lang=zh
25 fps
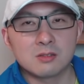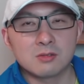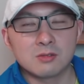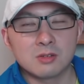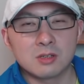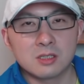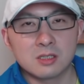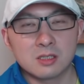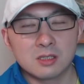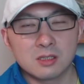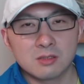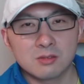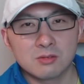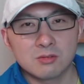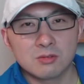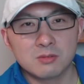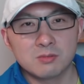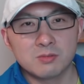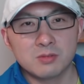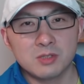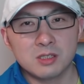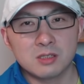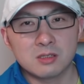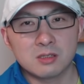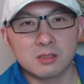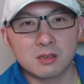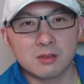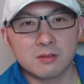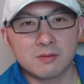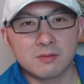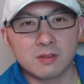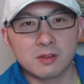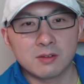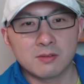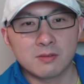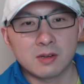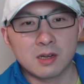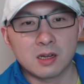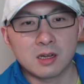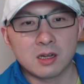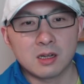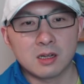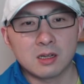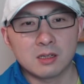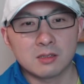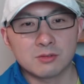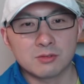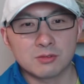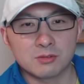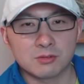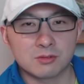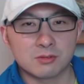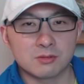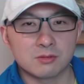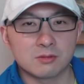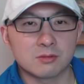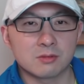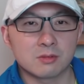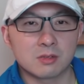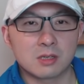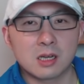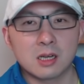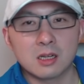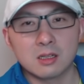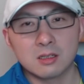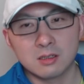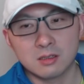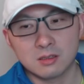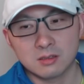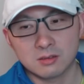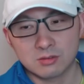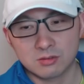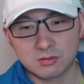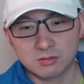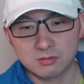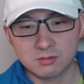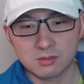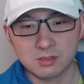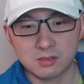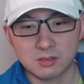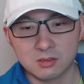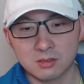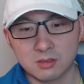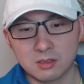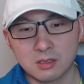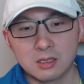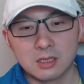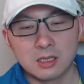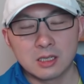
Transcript: 软件作弊这个方法就是看那个数字，